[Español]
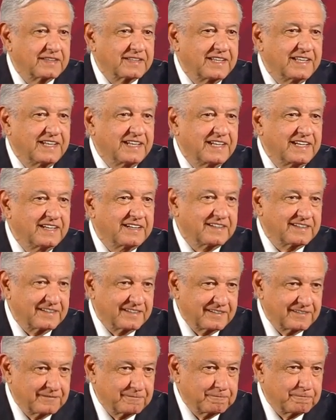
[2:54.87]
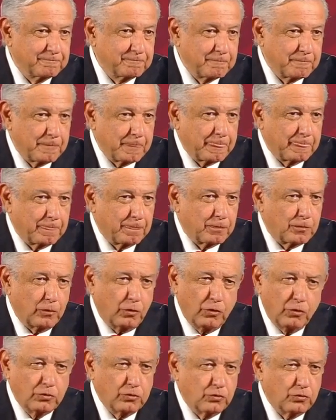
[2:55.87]
adquirir
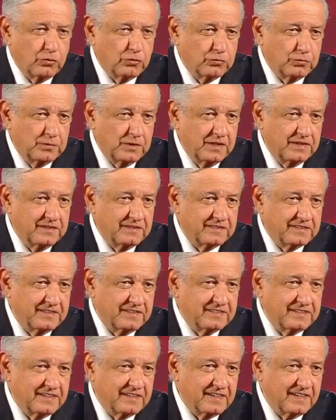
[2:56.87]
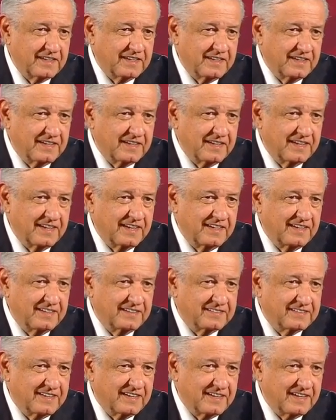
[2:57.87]
todos los bienes que se requieran en el
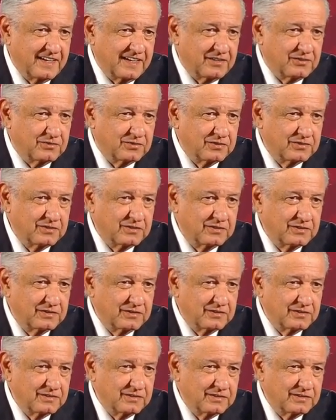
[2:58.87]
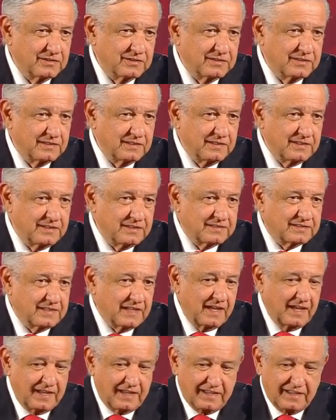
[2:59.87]
extranjero.
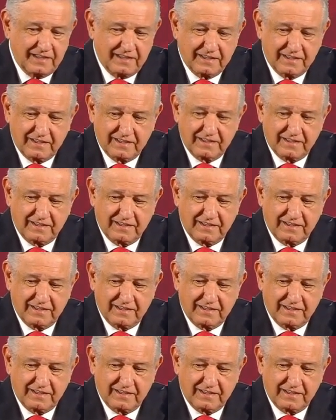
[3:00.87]
Está